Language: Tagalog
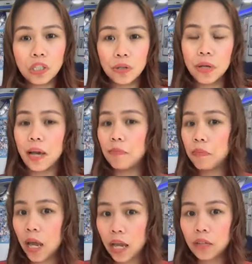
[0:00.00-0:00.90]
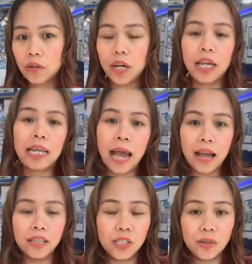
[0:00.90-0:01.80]
kung gusto niyo i-update or
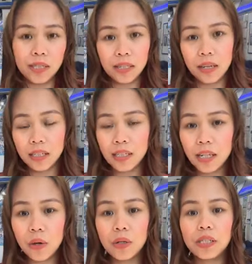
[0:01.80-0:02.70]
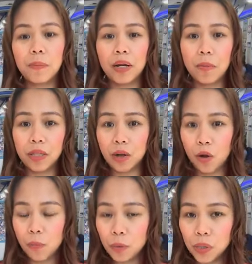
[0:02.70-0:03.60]
i-enhance yung skills ninyo sa paggamit
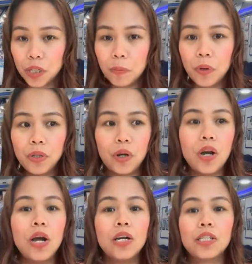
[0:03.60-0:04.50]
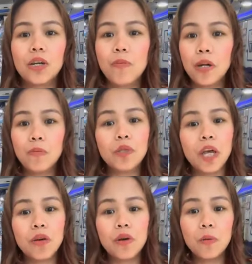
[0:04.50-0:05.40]
ng computer po, no? So, meron po
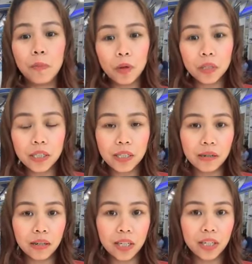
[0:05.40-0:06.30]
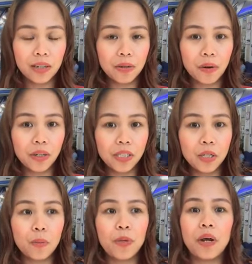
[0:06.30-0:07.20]
tayong computer secretarial
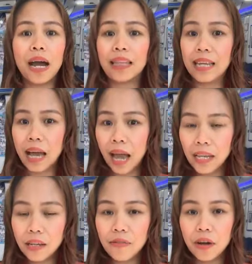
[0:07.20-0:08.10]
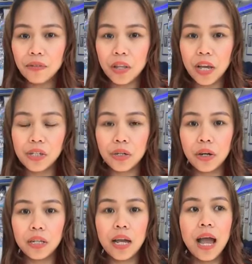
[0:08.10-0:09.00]
course. Ito po yung ating IT
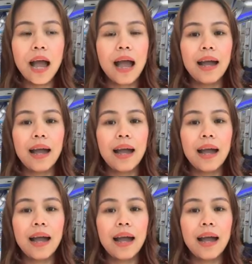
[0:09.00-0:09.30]
Foundation.